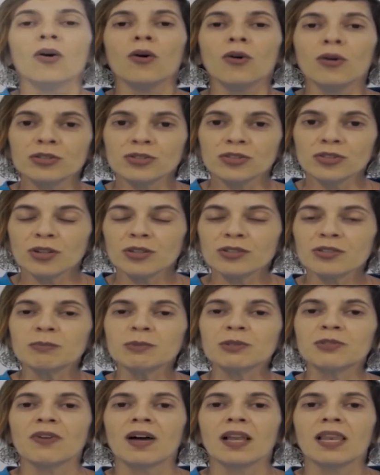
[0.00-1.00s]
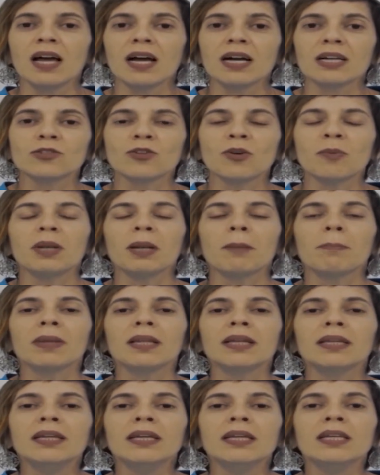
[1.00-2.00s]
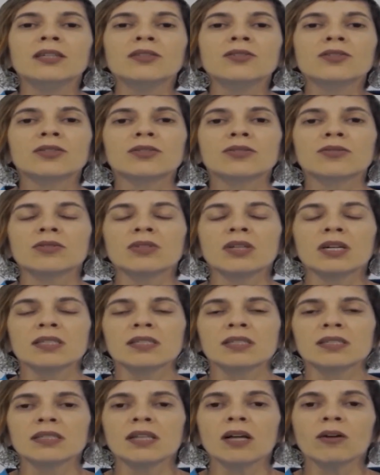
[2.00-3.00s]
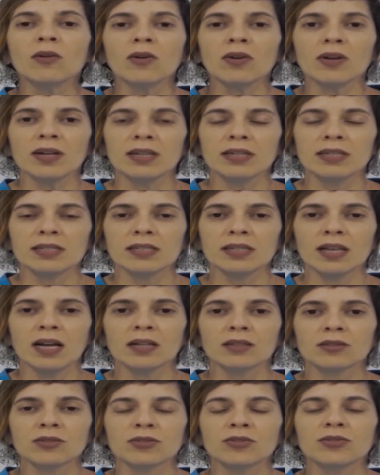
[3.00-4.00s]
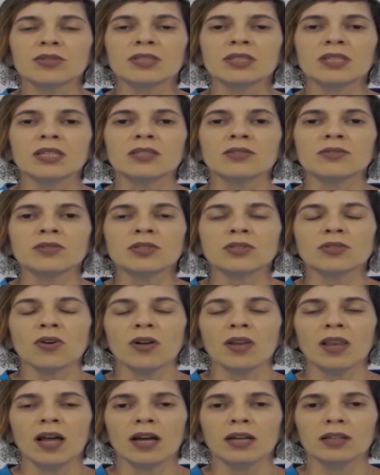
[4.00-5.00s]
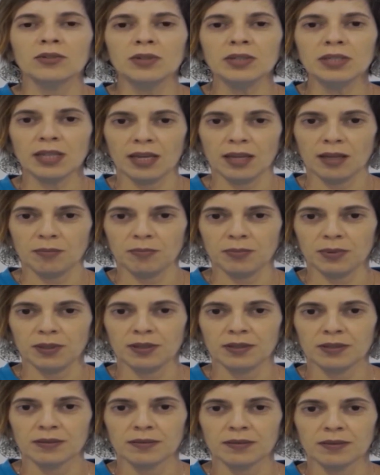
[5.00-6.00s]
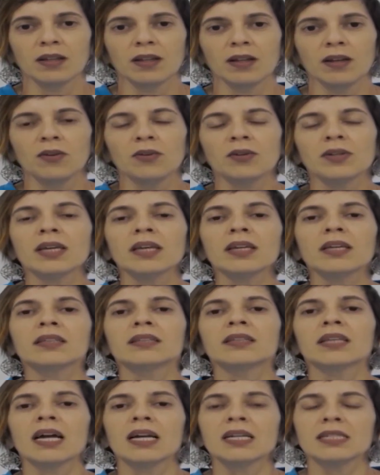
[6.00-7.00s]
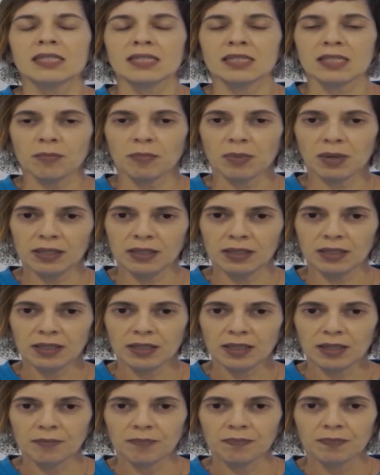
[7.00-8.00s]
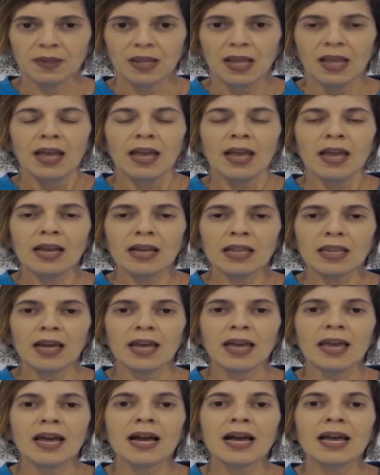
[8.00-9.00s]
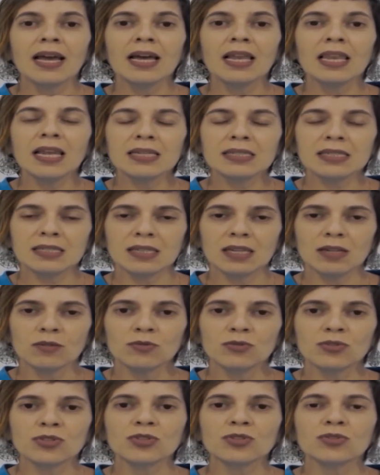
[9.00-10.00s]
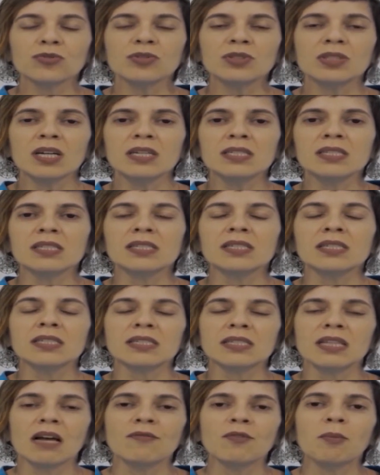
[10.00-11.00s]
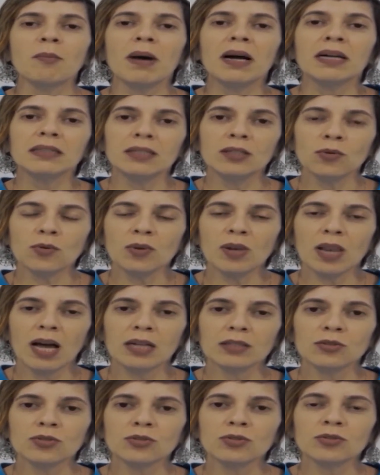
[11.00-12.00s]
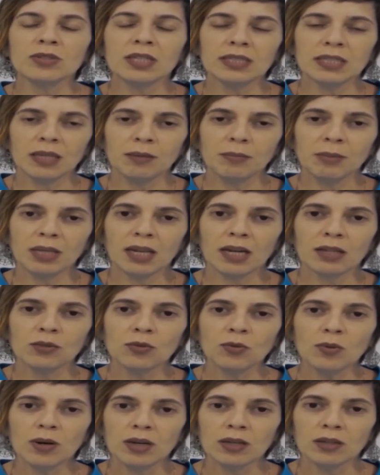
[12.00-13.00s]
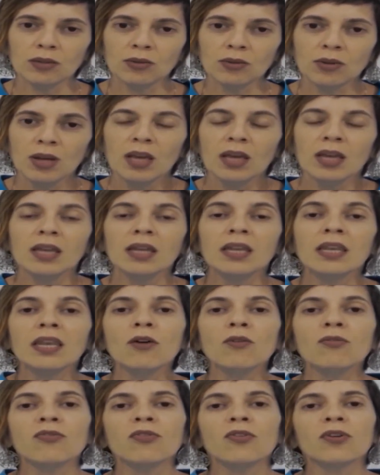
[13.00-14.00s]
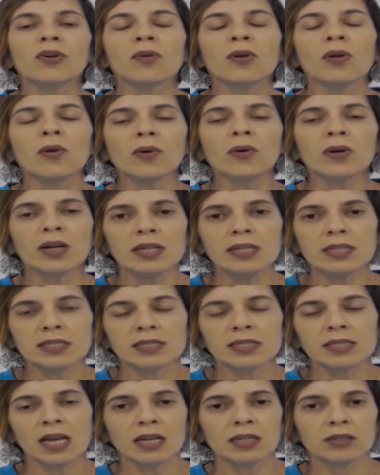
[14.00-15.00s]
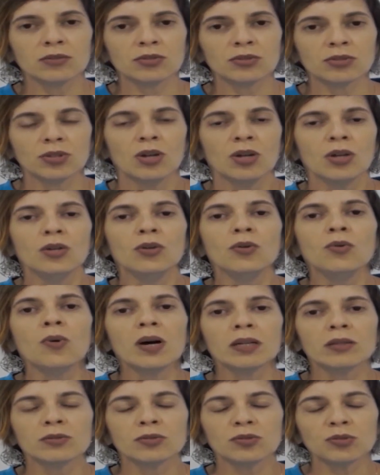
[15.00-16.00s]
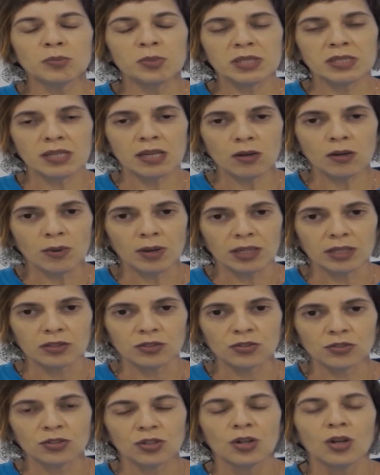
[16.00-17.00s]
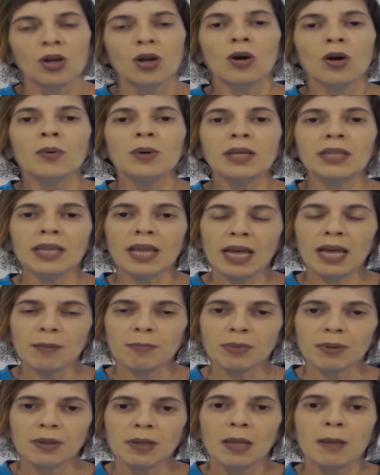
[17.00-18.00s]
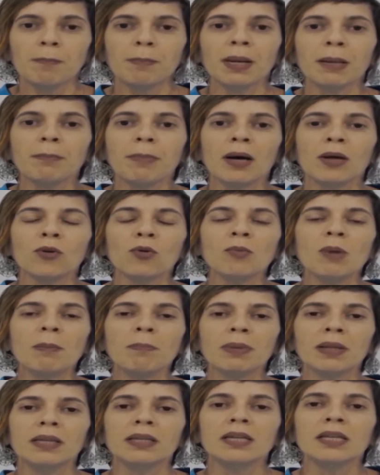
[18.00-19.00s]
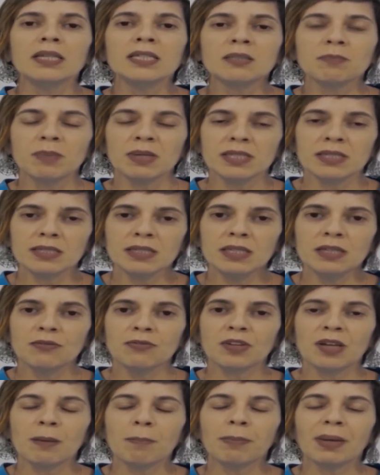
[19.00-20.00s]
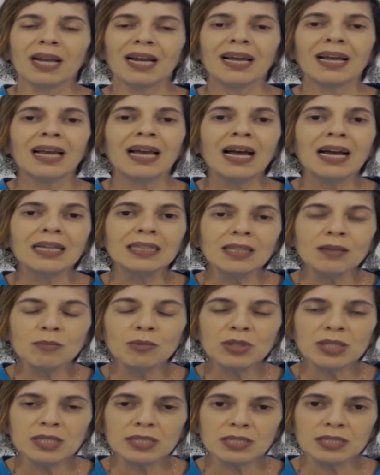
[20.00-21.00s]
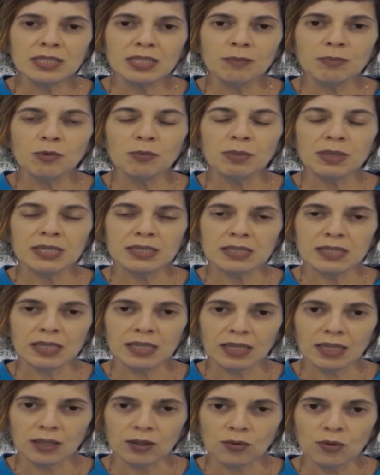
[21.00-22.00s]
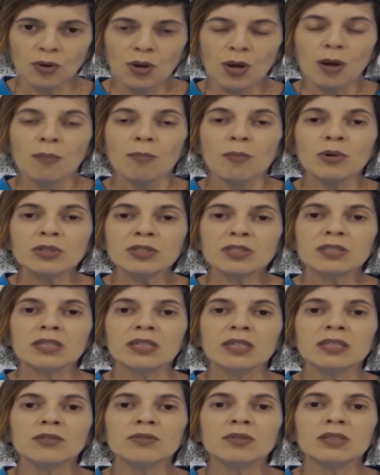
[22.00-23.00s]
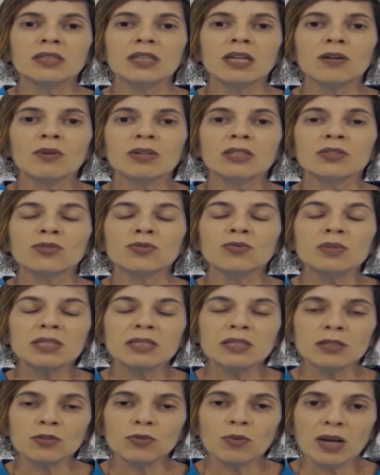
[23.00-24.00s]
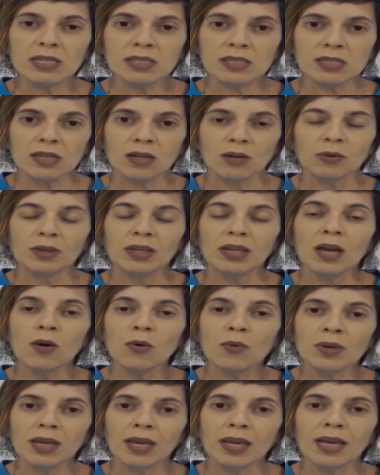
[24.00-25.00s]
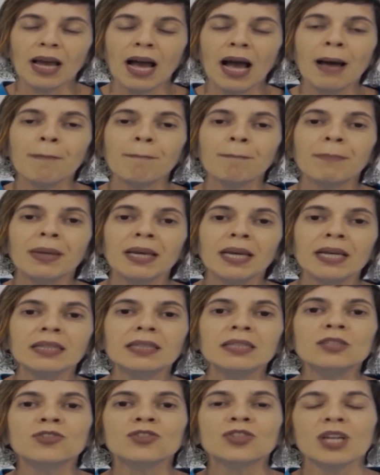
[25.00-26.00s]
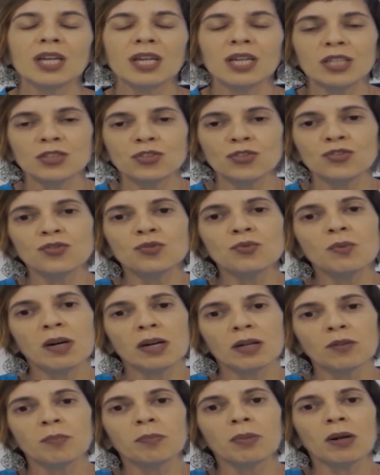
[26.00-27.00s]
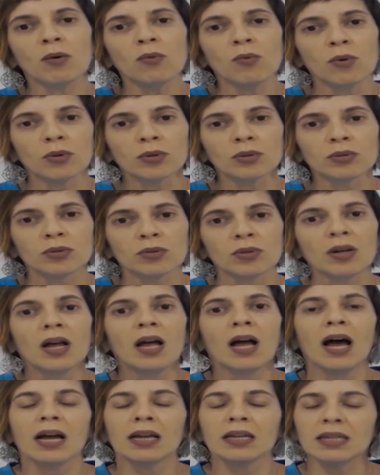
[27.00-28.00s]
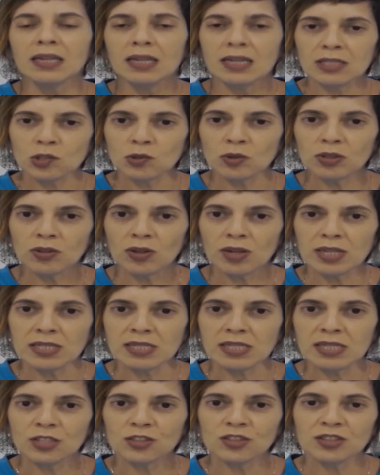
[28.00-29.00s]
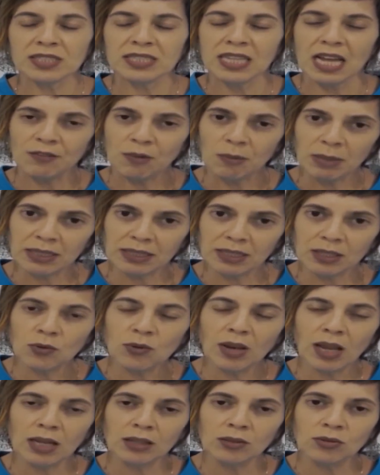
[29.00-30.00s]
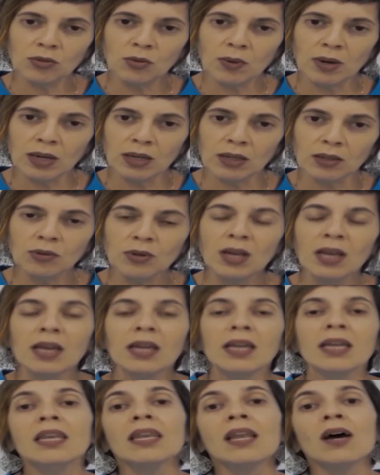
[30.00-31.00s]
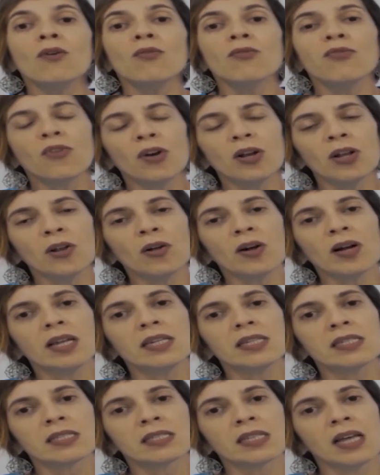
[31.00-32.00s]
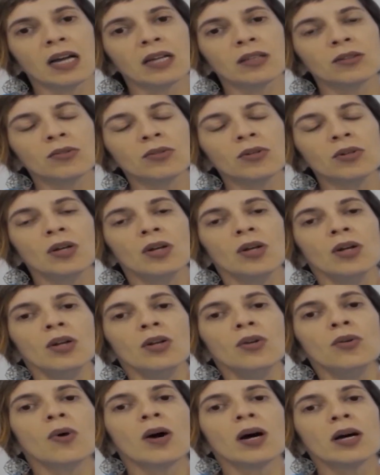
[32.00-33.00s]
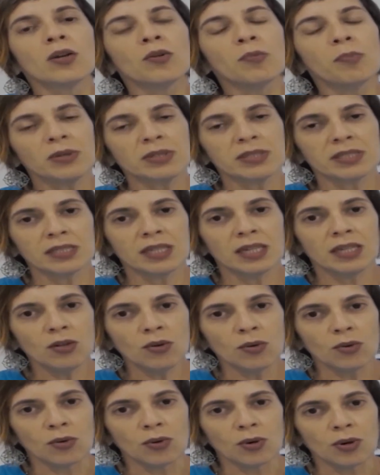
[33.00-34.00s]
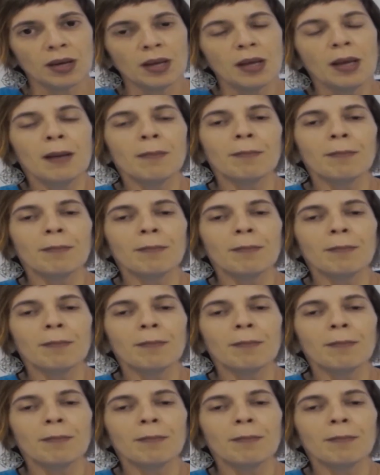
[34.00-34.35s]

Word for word: Hoje nós vamos falar sobre a planilha de estudantes não localizados do Censo Escolar do INEP. O que, que traz essa planilha? Ela é a relação de estudantes que estavam matriculados num determinado ano e não foram localizados do ano subsequente. O INEP preparou uma planilha específica para cada município brasileiro, mostrando então a sua situação, que é o que? A perda de rede de um ano para o outro. A criança ou adolescente estava matriculado no ano e não foi localizado no ano posterior.